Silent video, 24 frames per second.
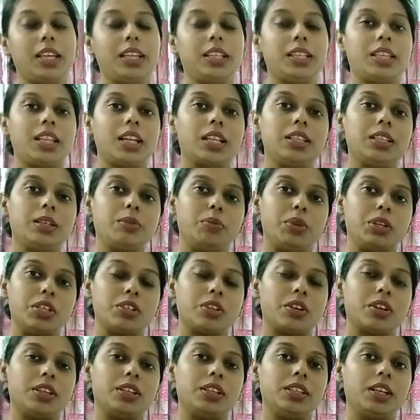ইত্যাদি
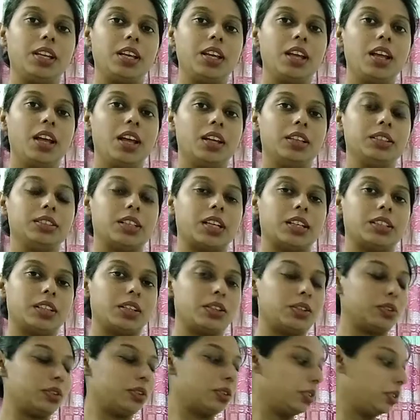বিষয় নিয়ে
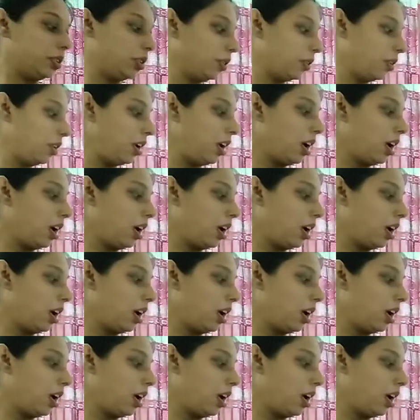সাধারণত